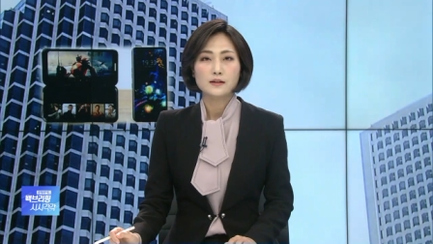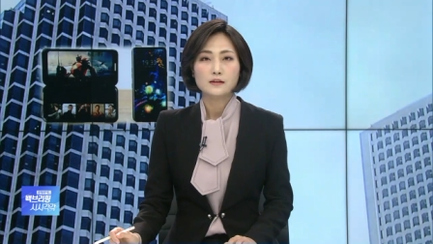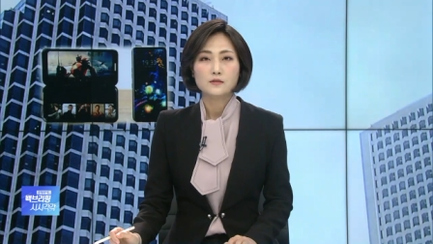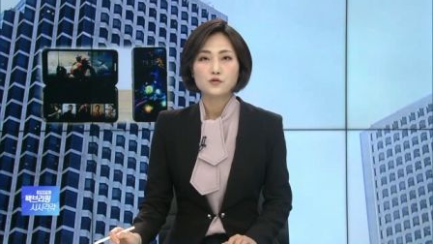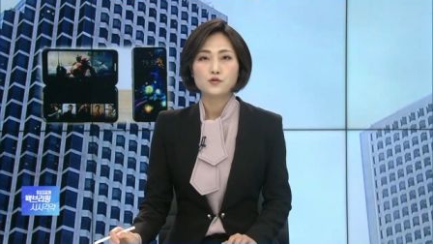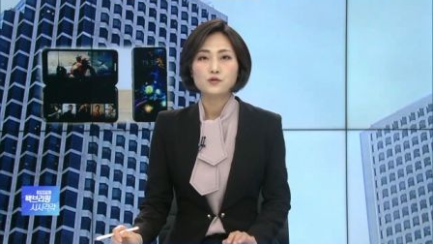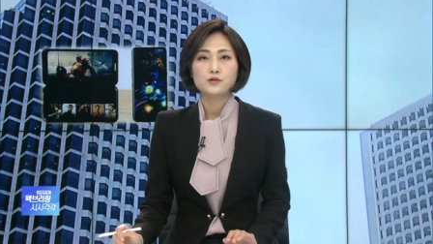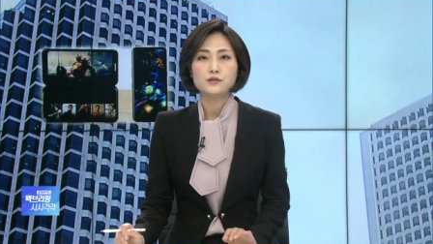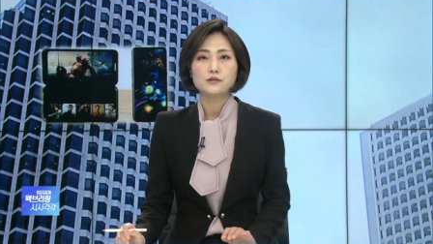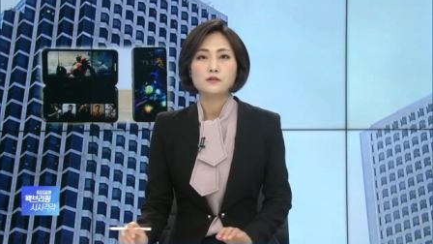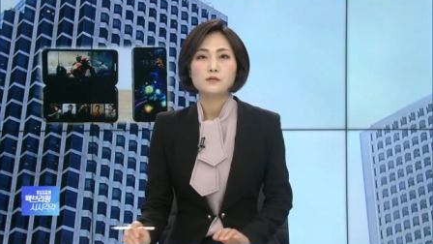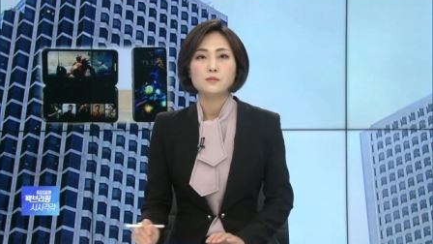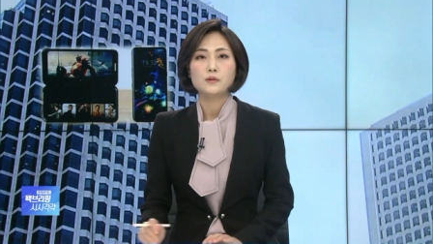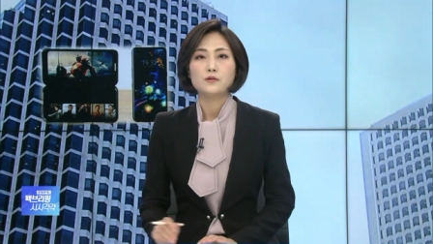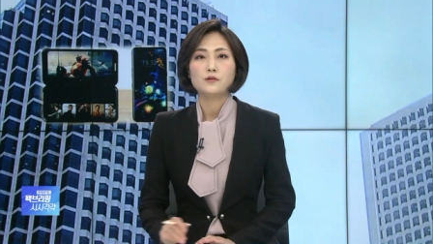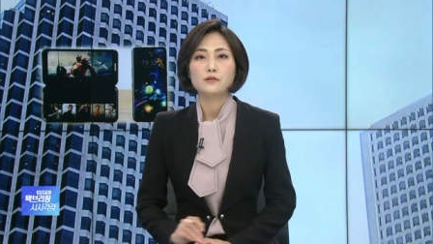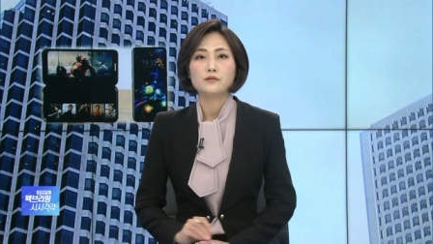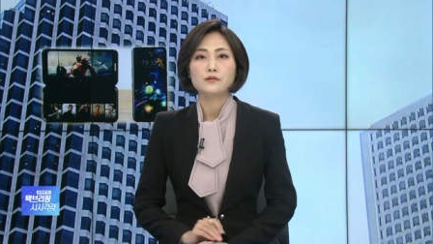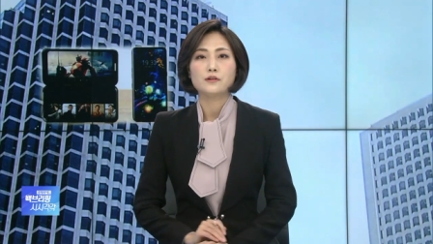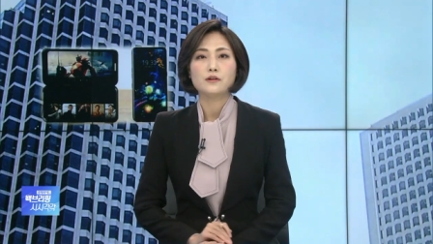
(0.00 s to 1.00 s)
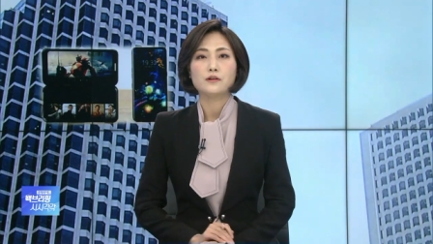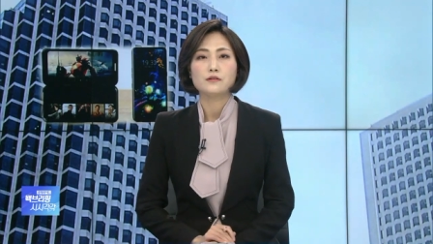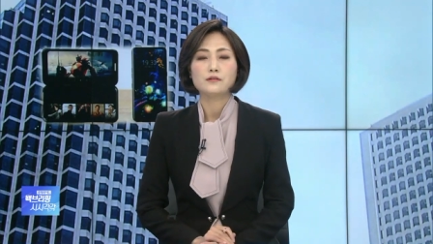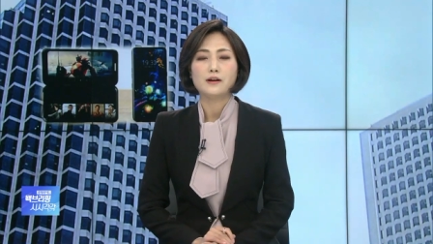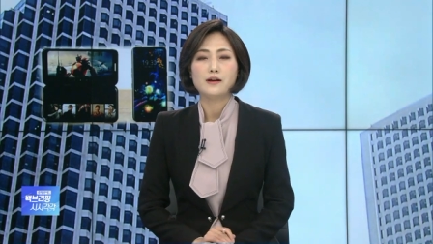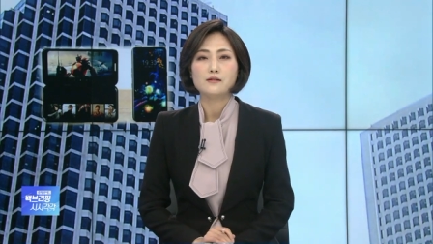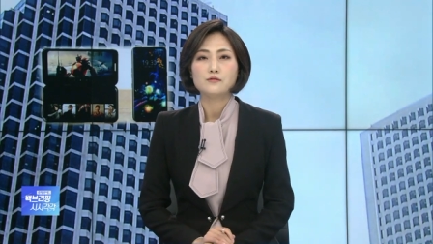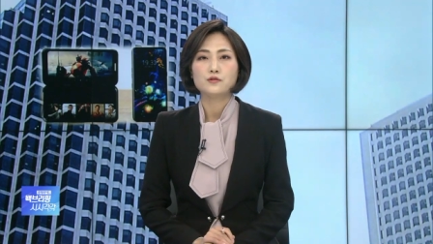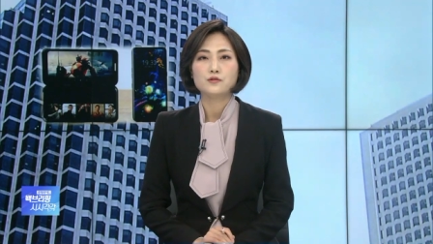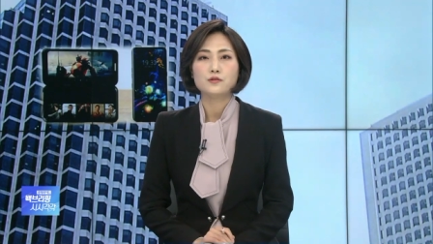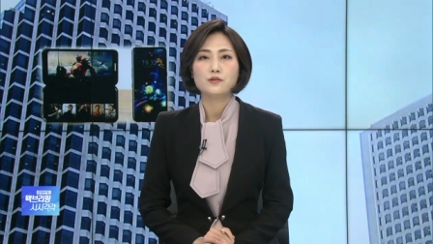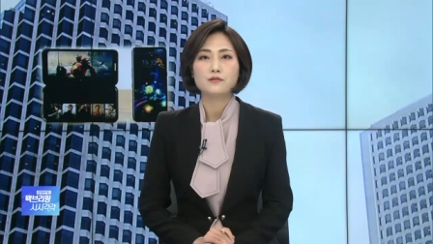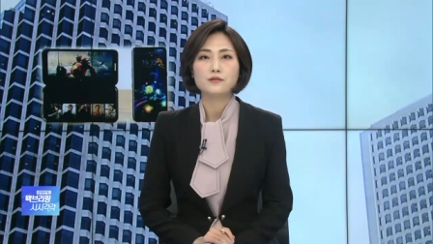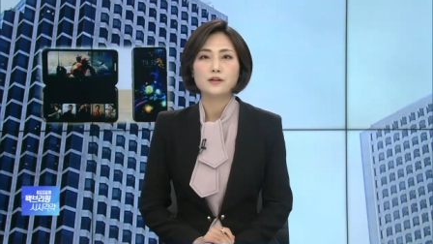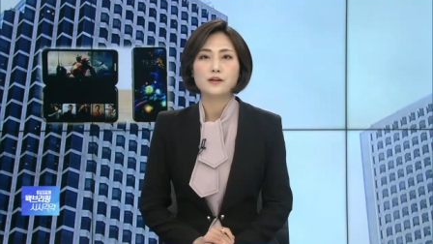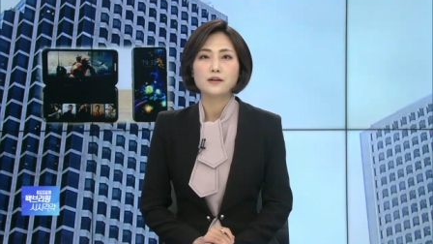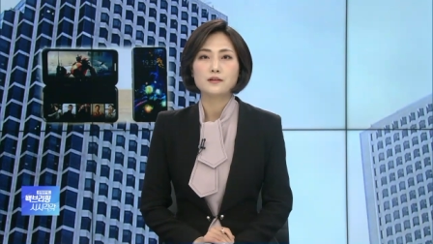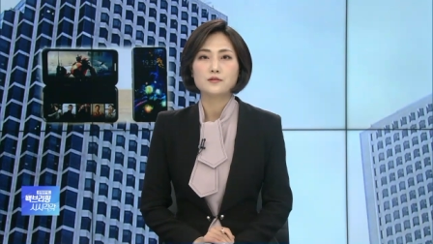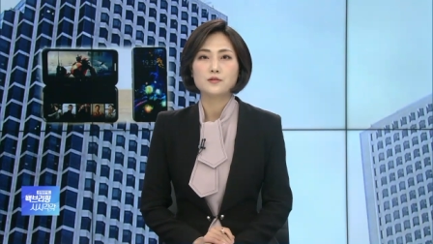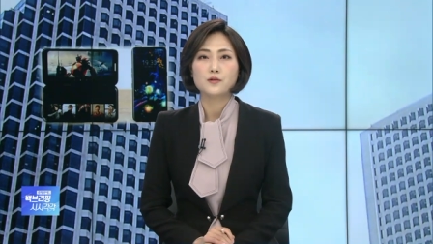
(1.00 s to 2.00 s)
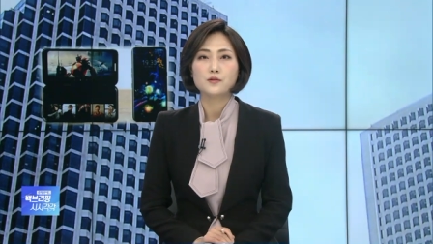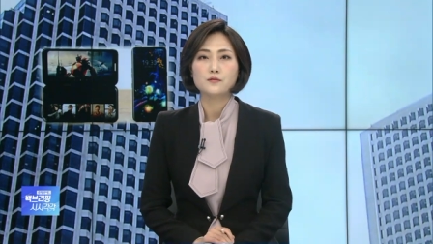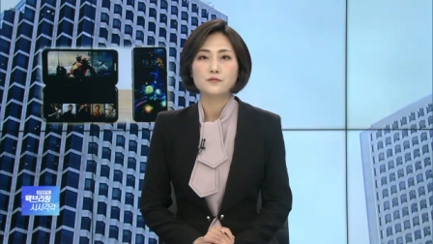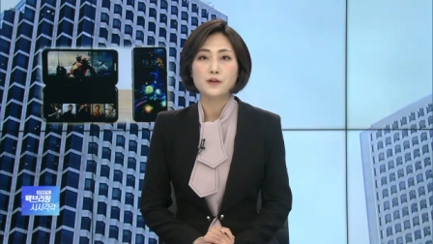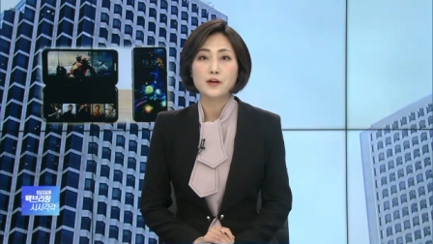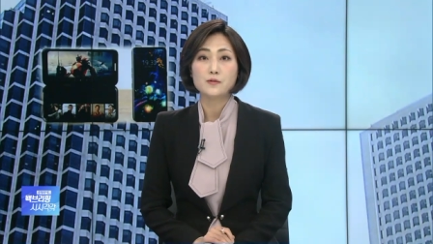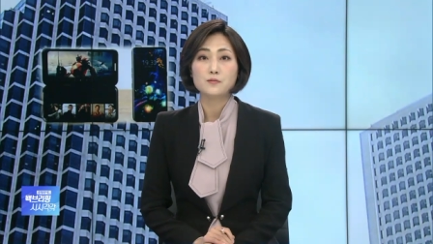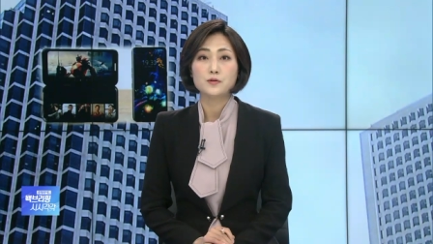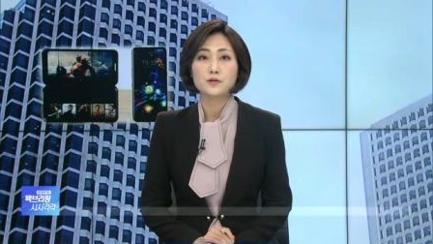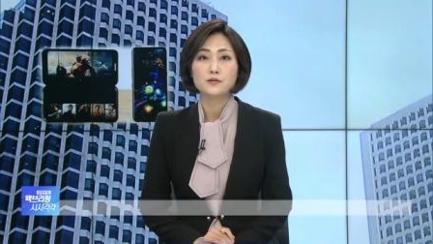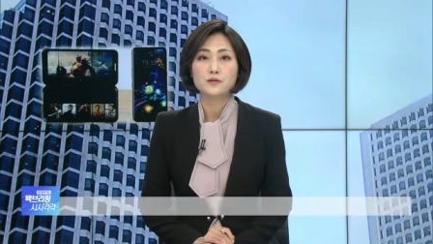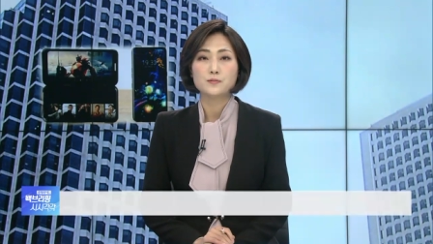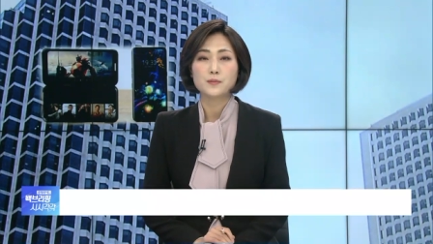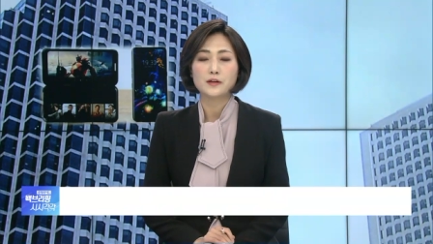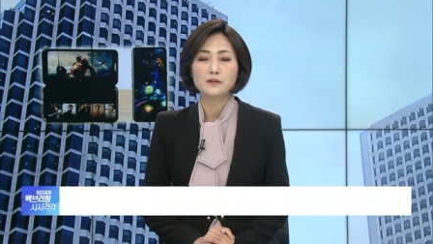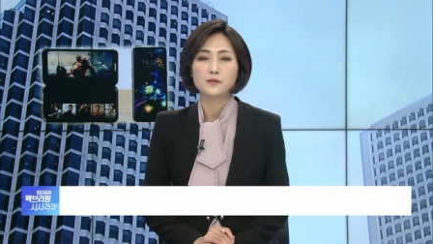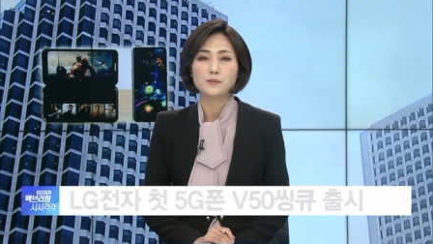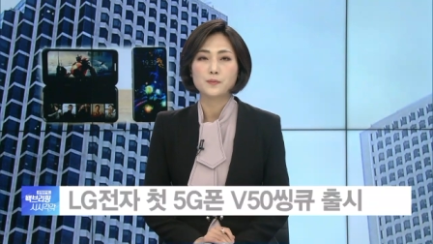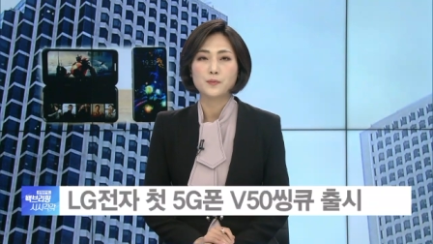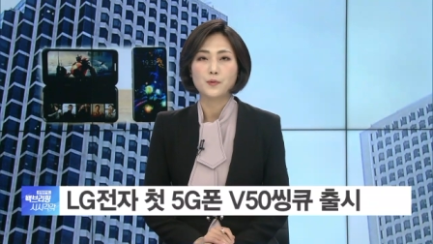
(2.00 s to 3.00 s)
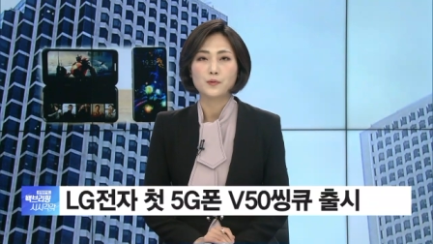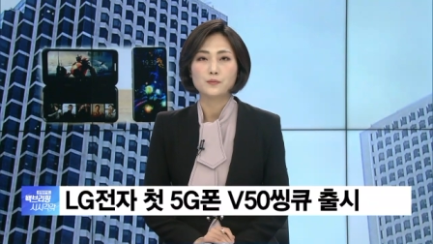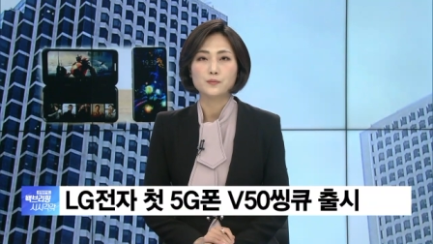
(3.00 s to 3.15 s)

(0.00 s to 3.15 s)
출시를 미뤘던 LG전자의 첫 5G 스마트폰